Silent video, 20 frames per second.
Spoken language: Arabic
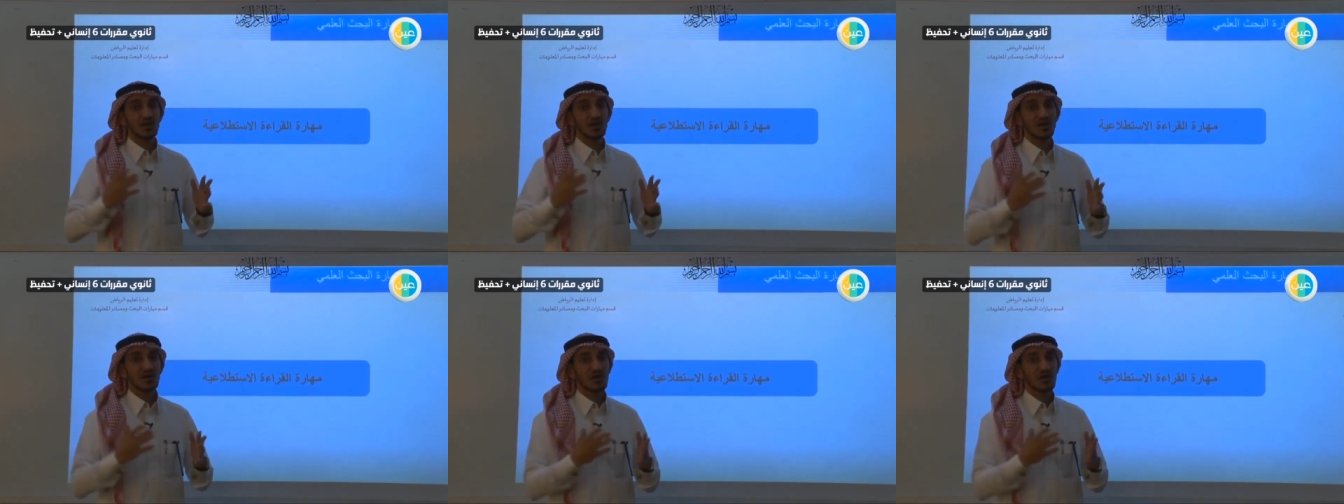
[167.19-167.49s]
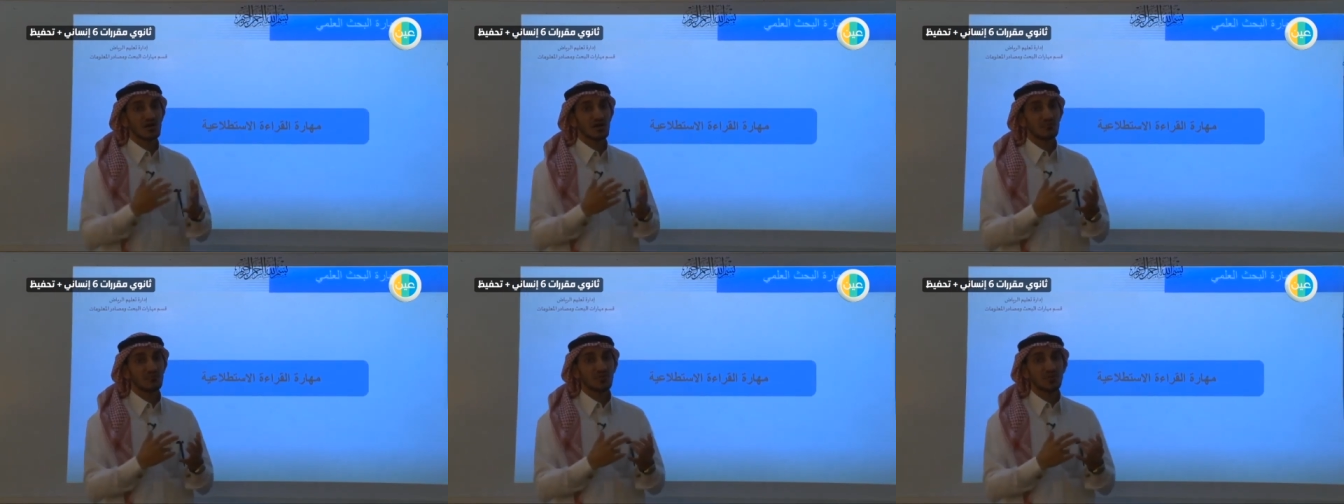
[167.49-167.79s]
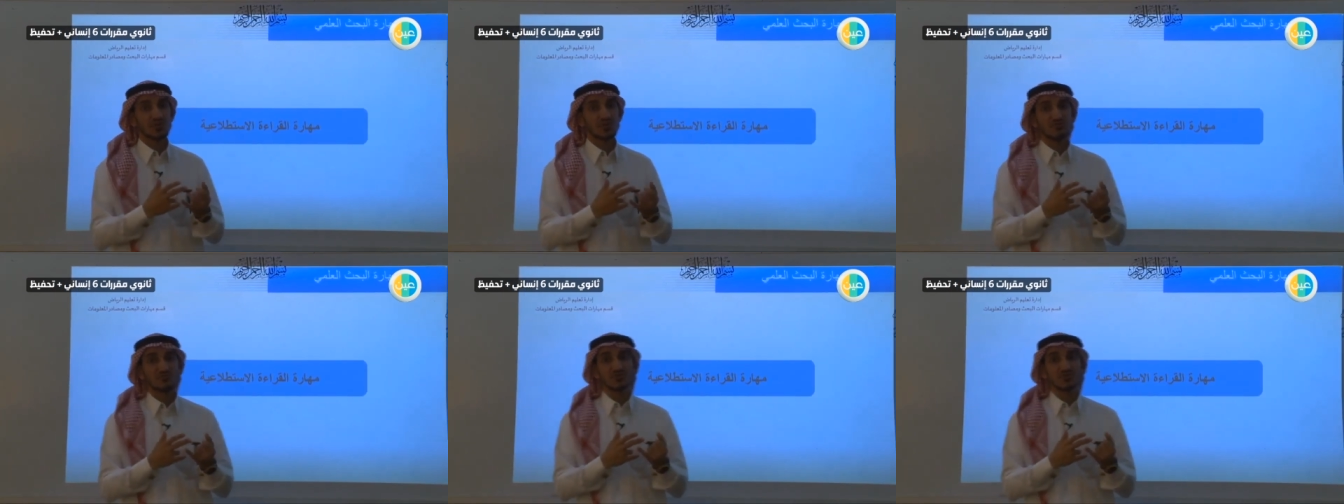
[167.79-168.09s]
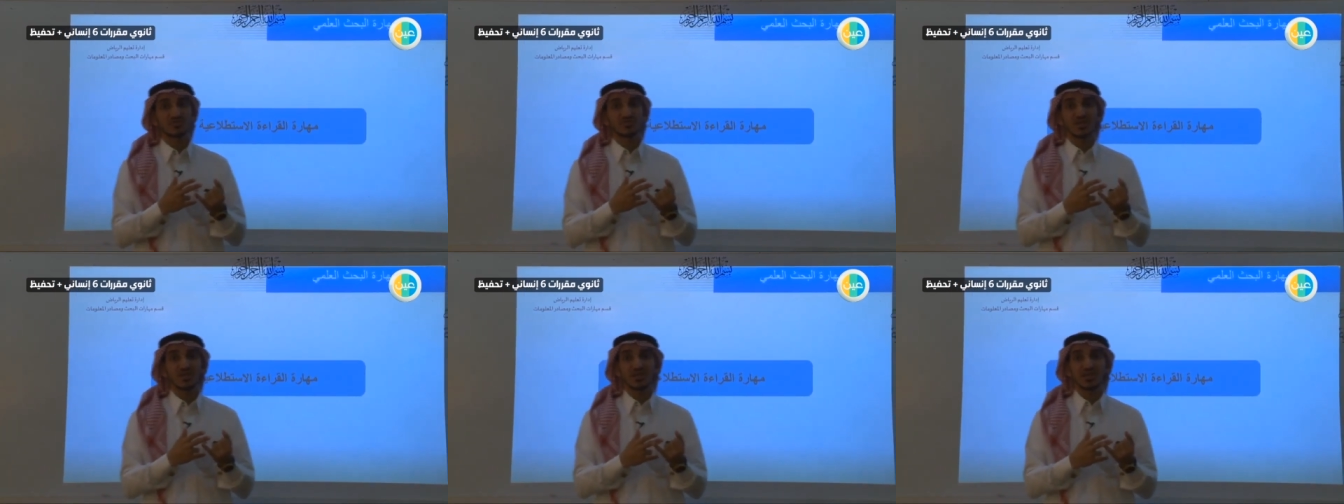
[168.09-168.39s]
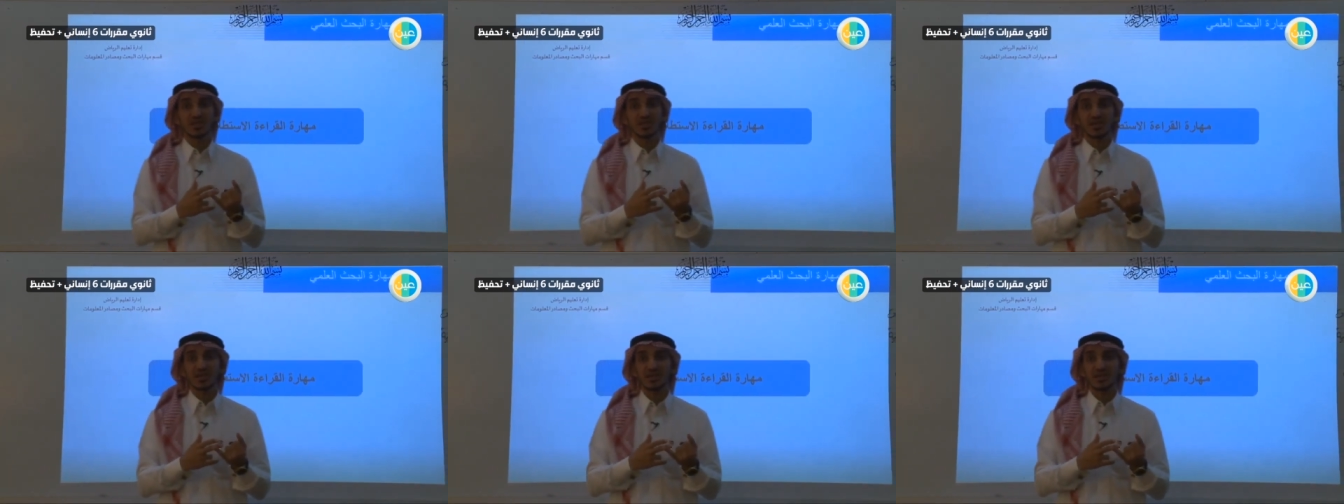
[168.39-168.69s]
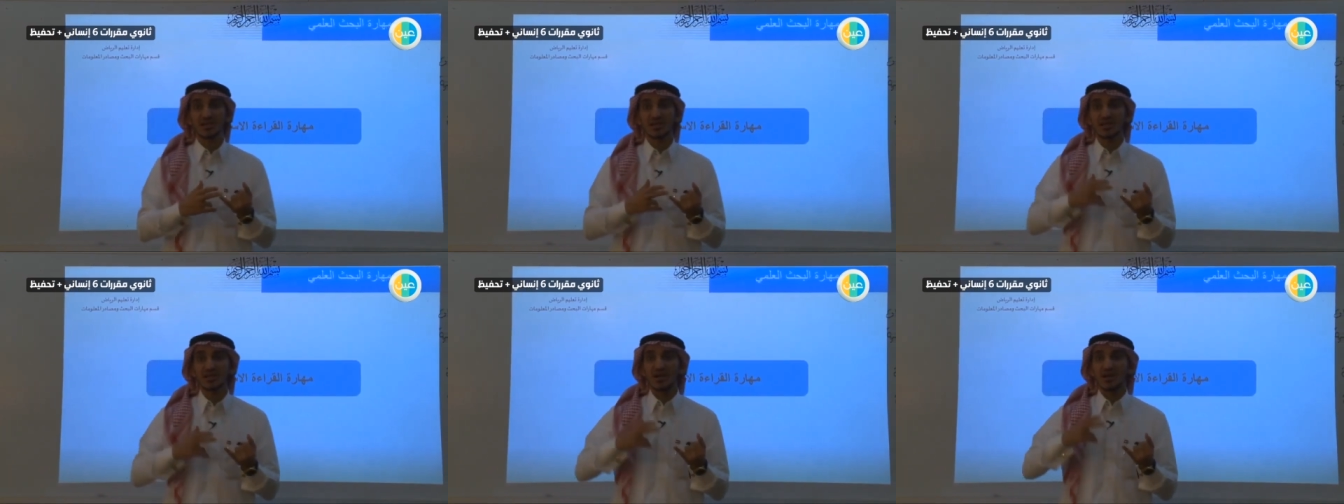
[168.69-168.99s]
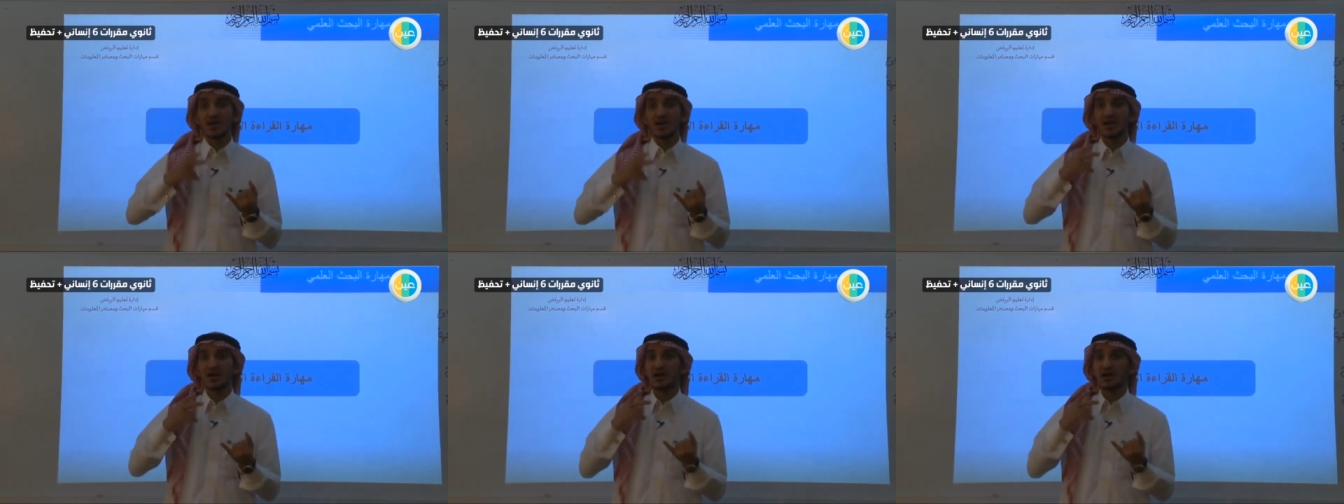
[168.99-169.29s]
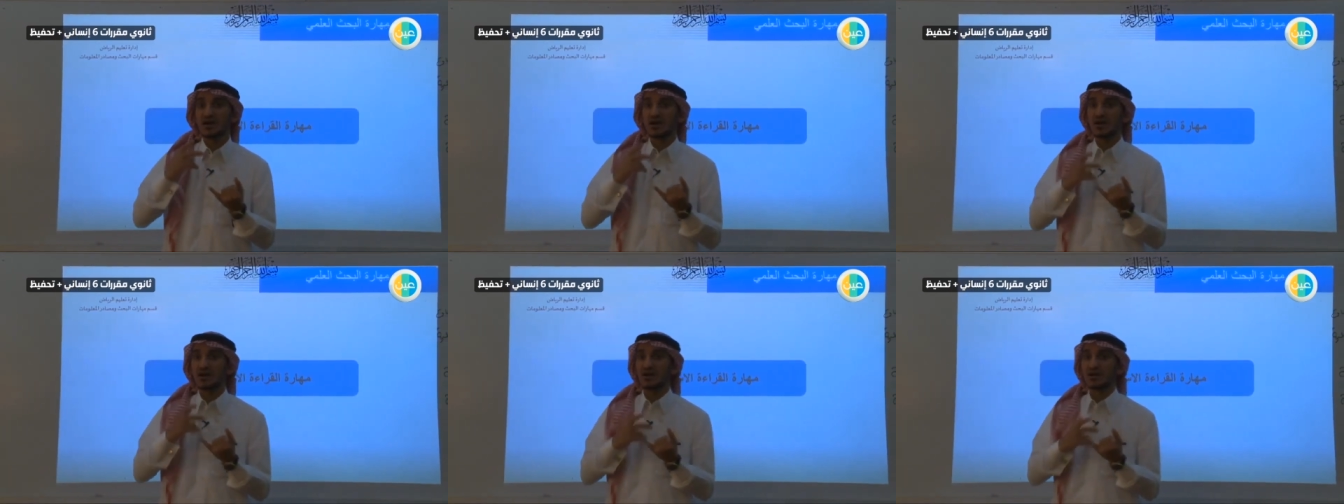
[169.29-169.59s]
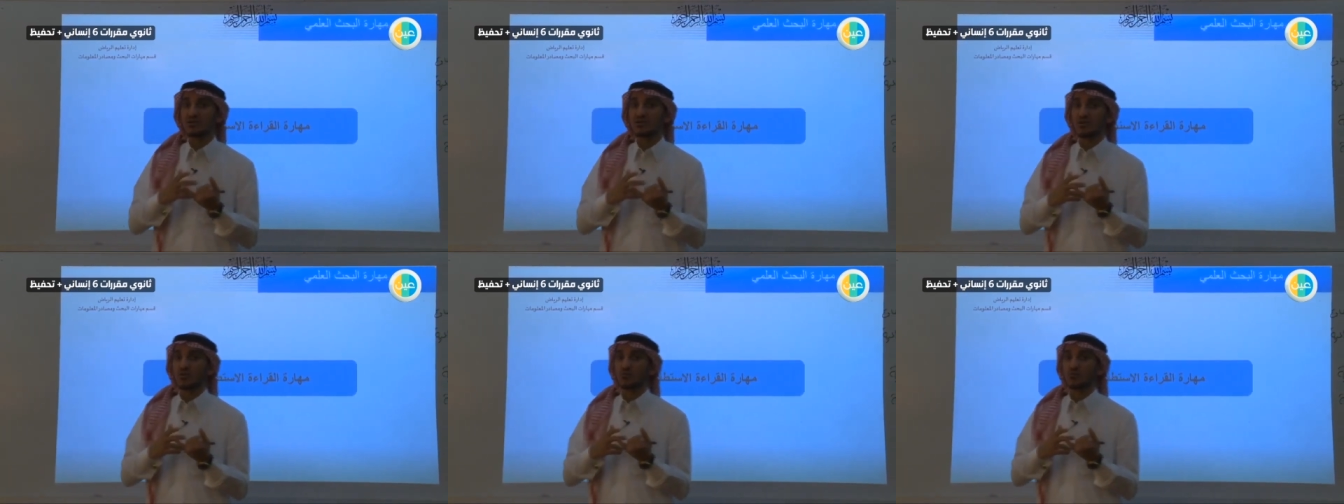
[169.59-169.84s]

آه، مثلا في التاريخي آه،